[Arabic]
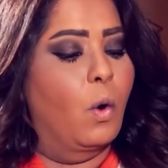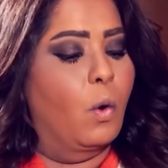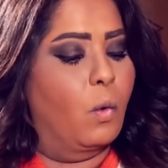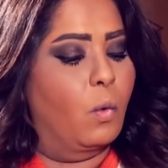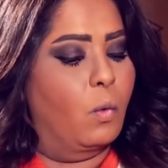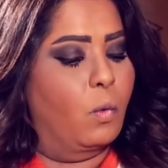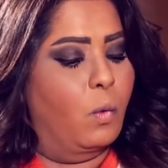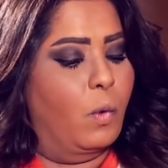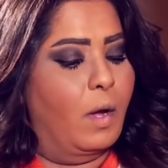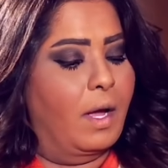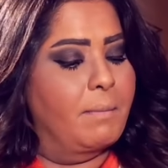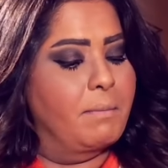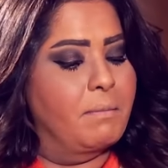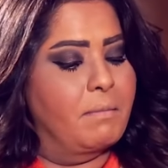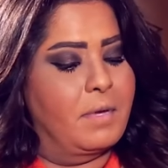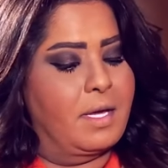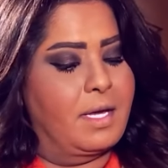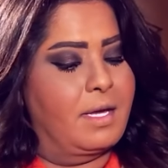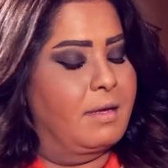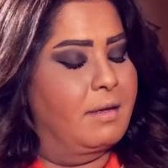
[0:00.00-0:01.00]

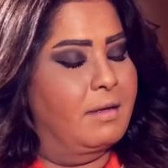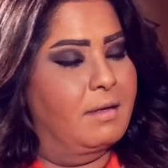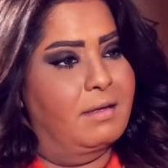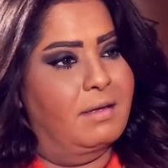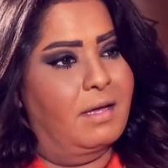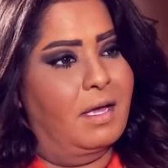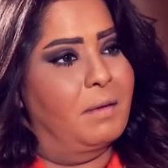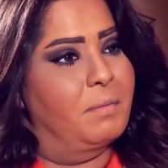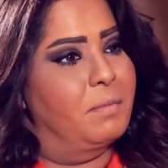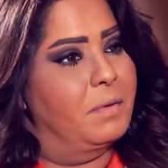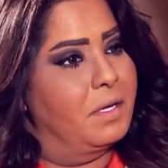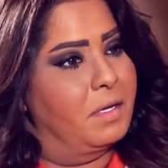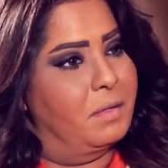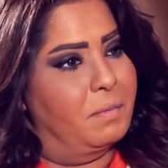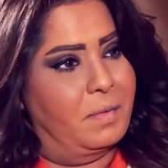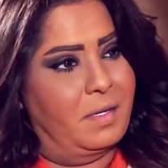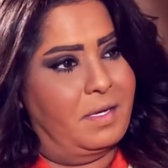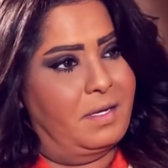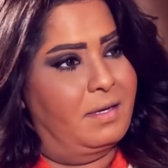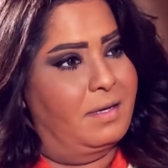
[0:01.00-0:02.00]
وعمي
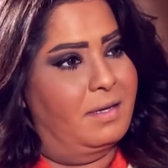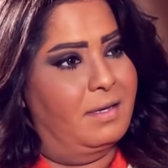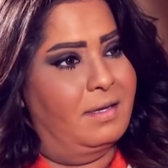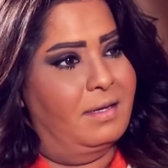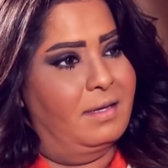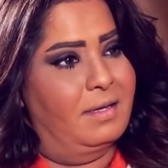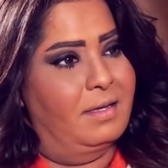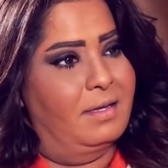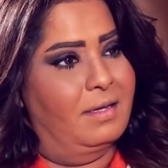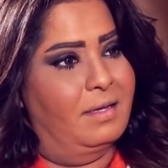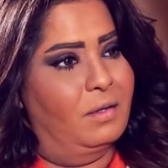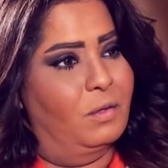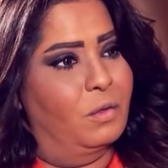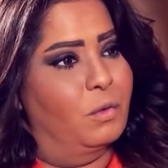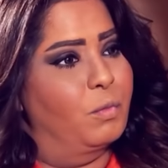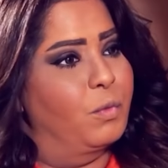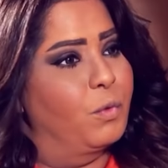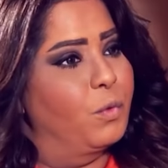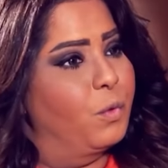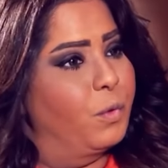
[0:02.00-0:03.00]
حبيبي
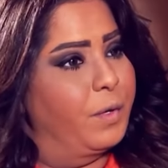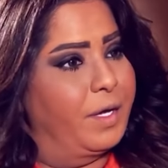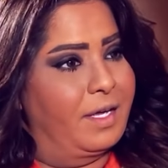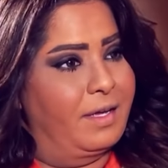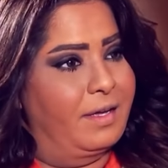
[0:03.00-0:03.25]
ابوي